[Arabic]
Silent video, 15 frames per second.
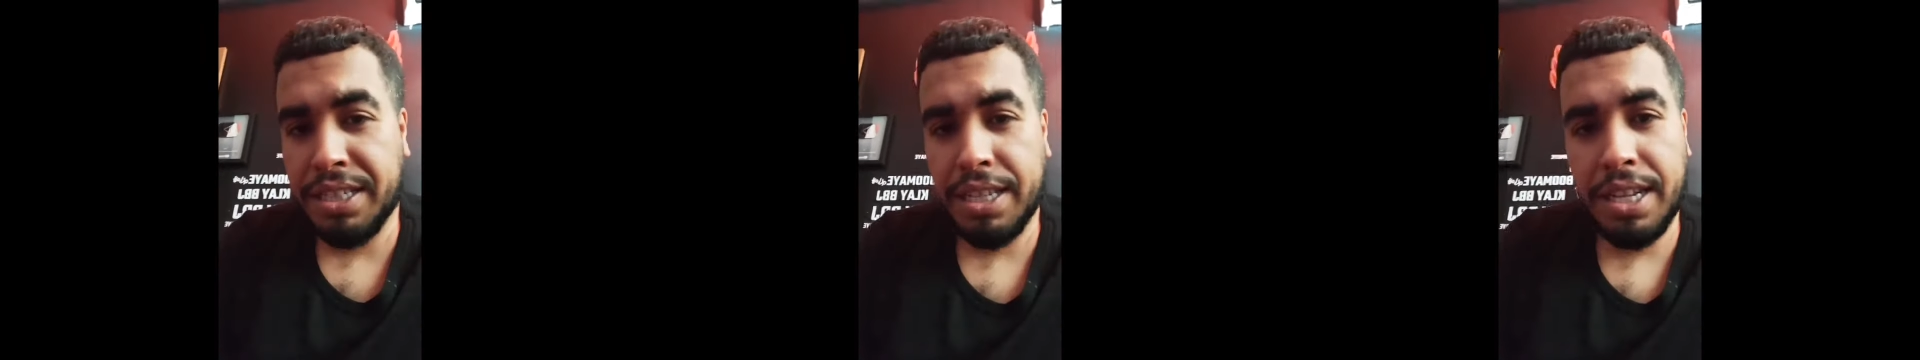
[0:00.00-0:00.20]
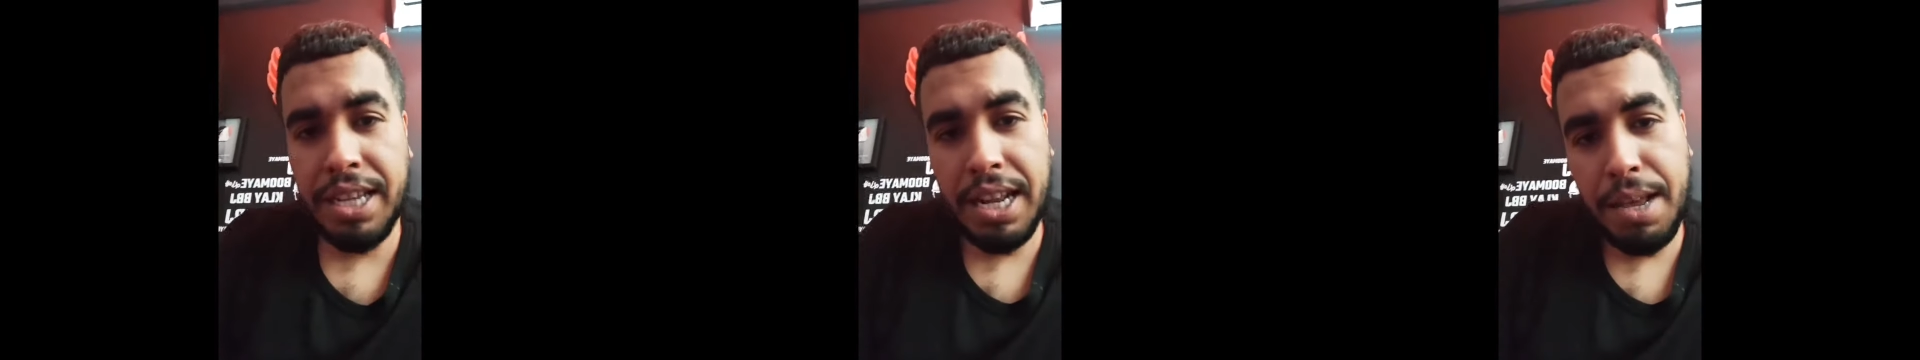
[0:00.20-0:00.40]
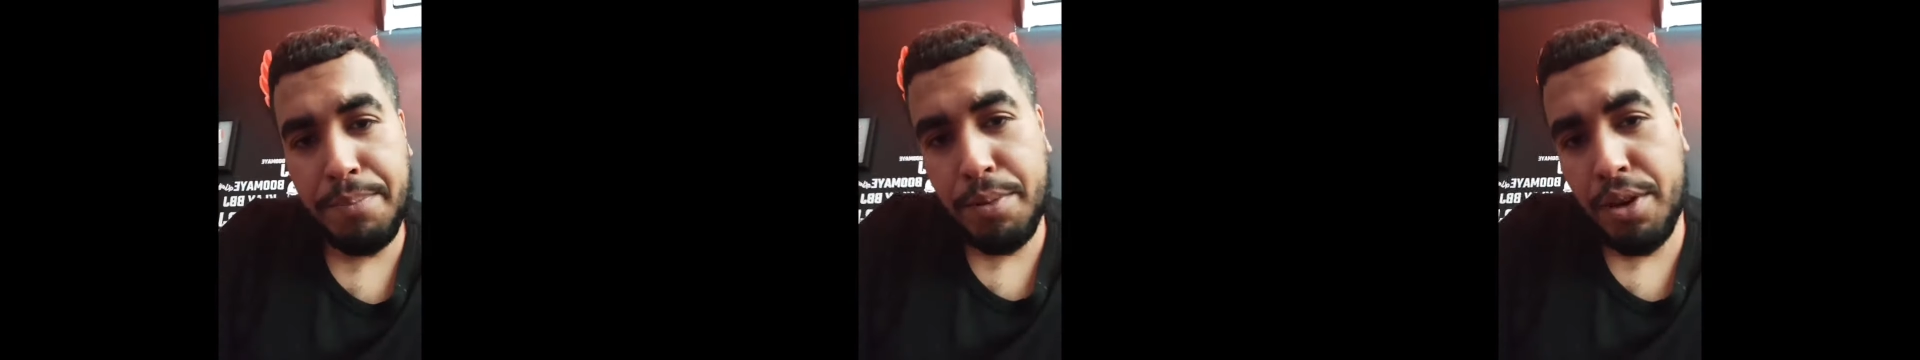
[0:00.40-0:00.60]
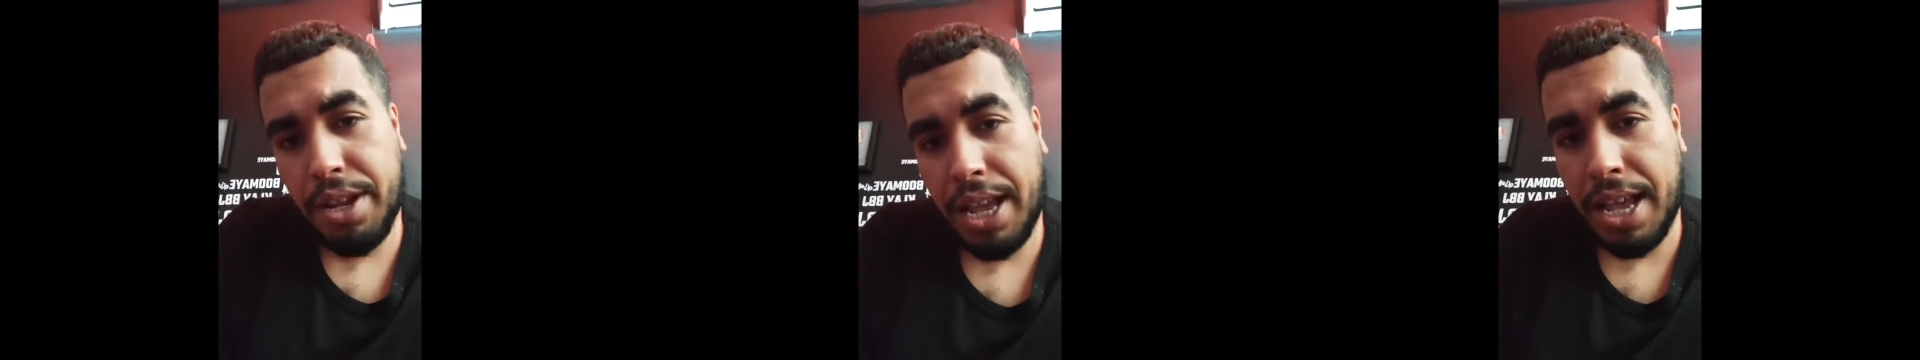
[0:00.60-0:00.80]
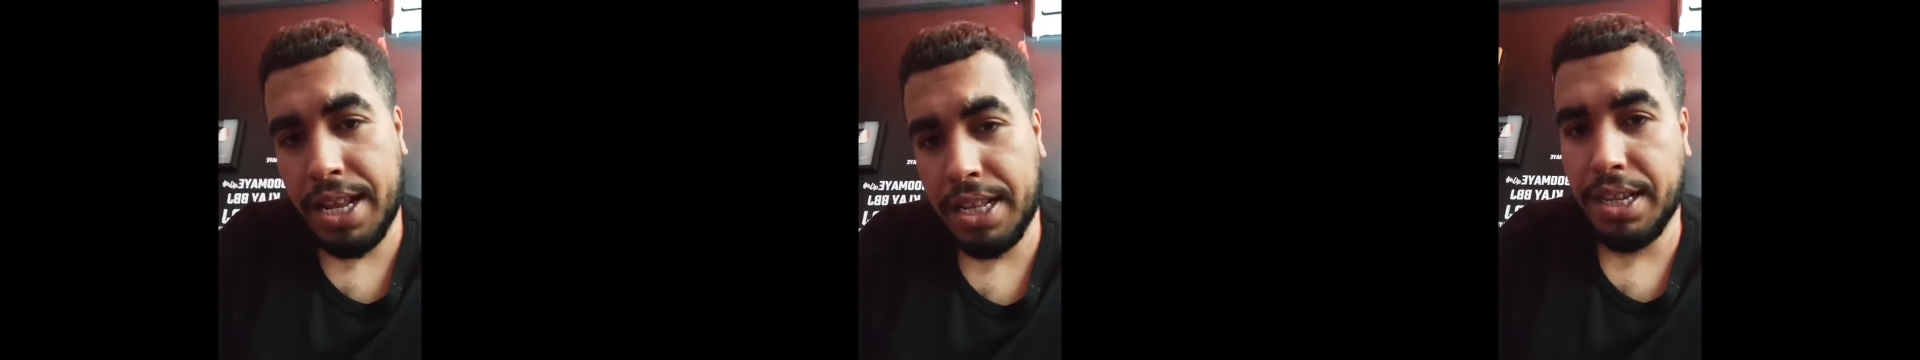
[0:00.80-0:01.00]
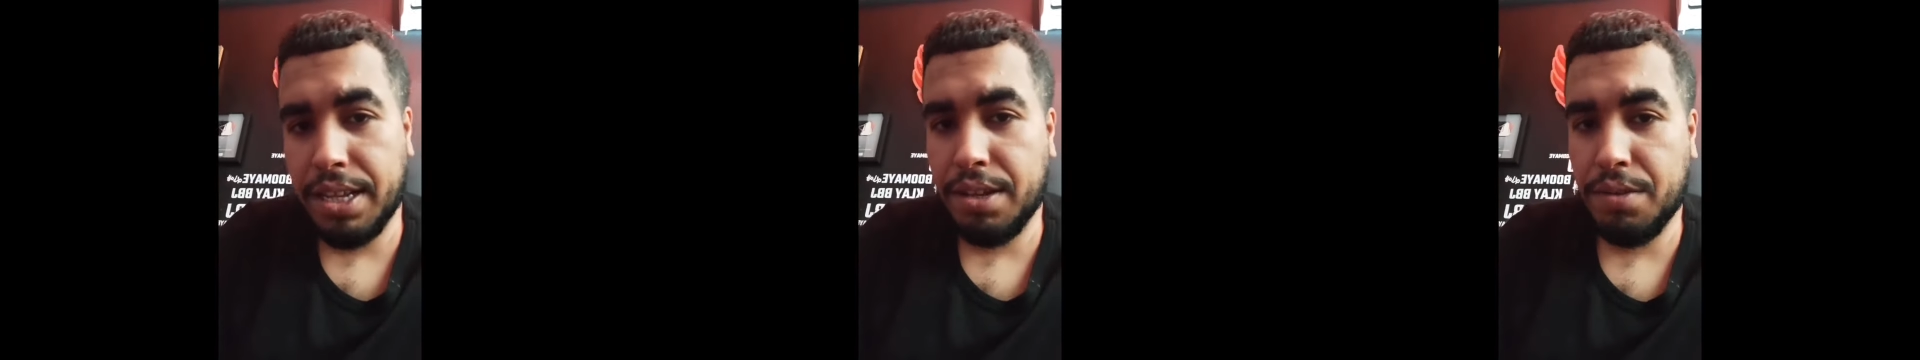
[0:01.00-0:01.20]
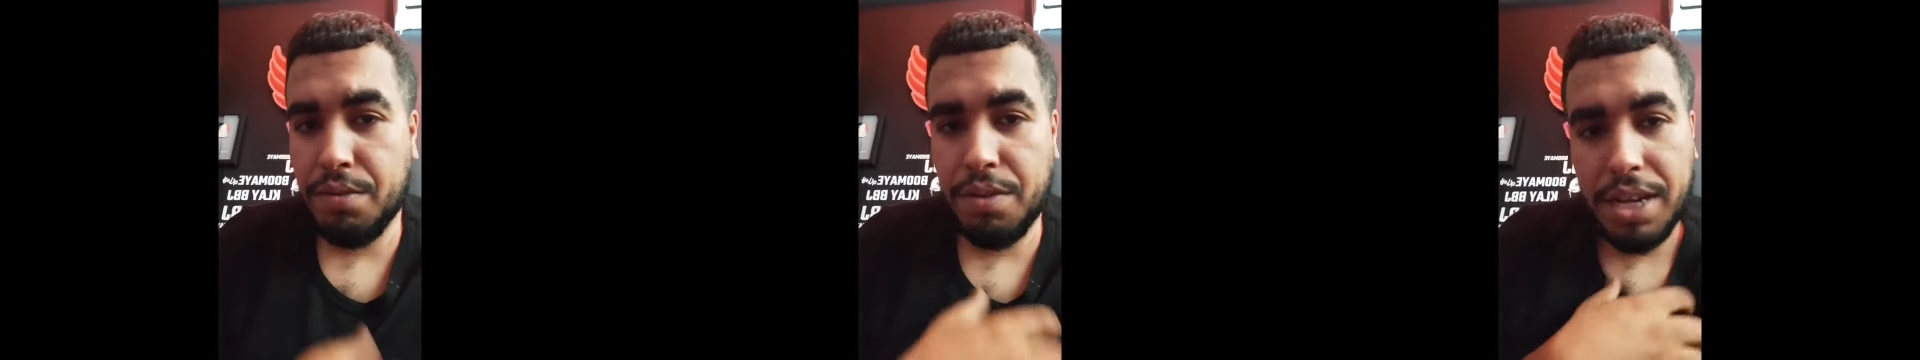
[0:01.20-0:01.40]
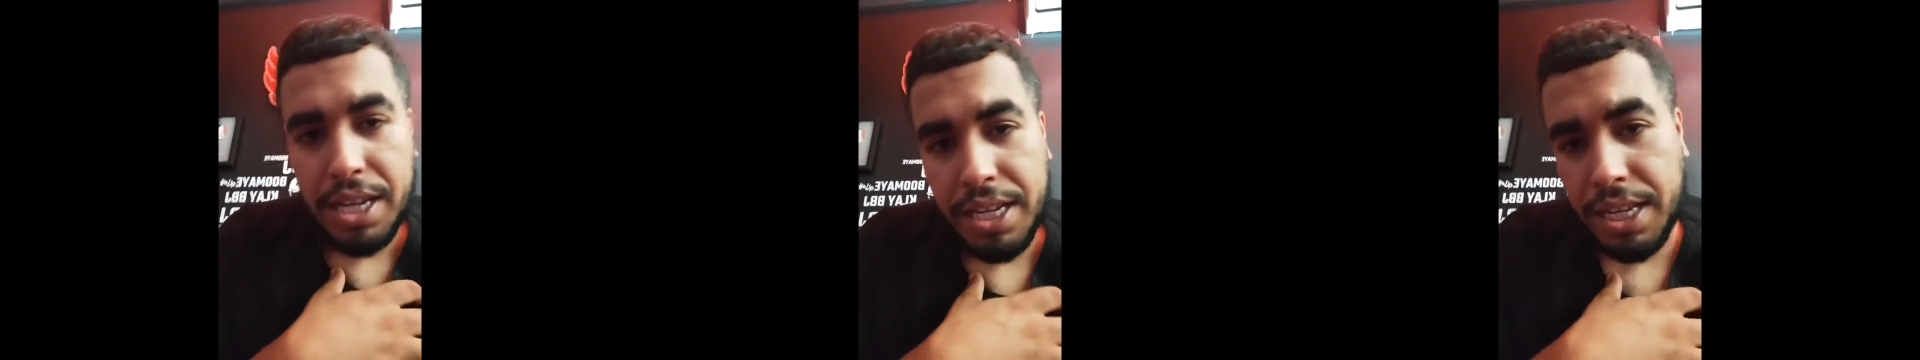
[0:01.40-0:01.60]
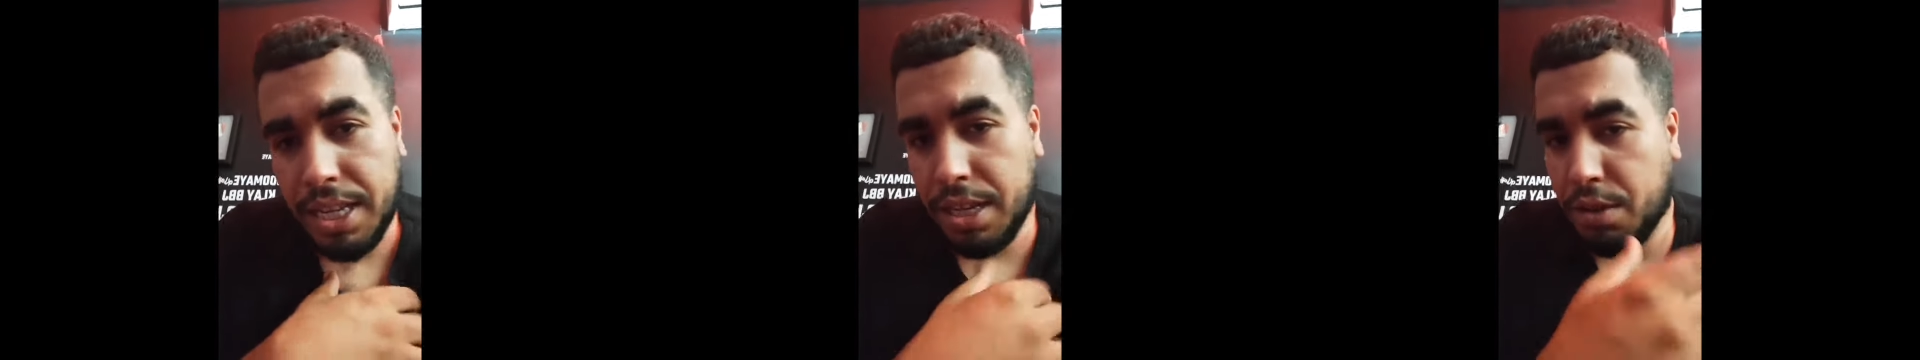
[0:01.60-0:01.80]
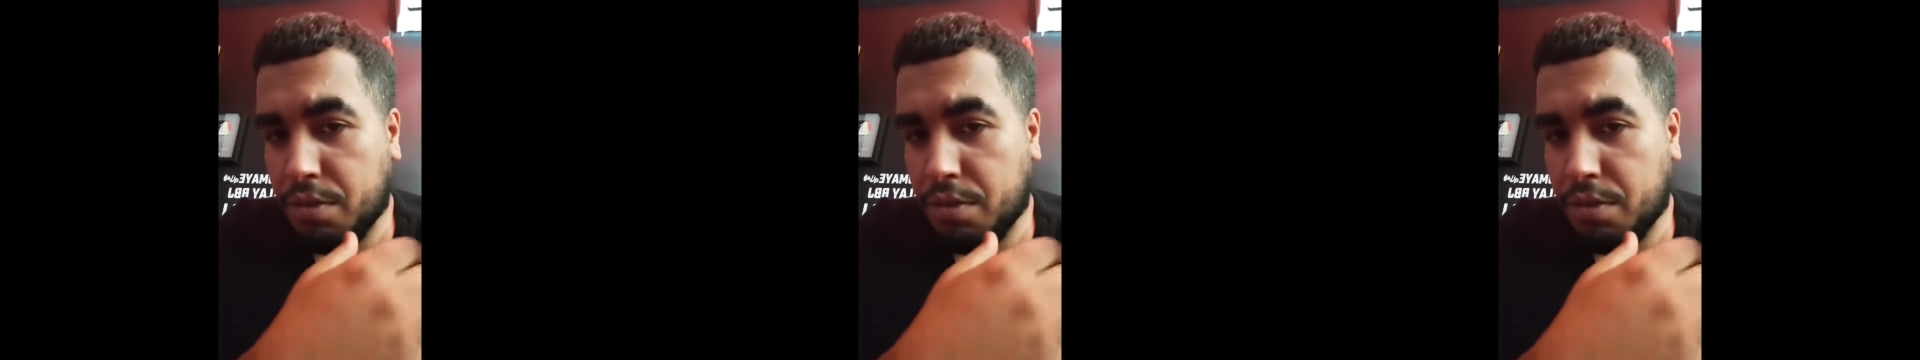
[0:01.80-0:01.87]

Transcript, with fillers: لي رابور عندي وراني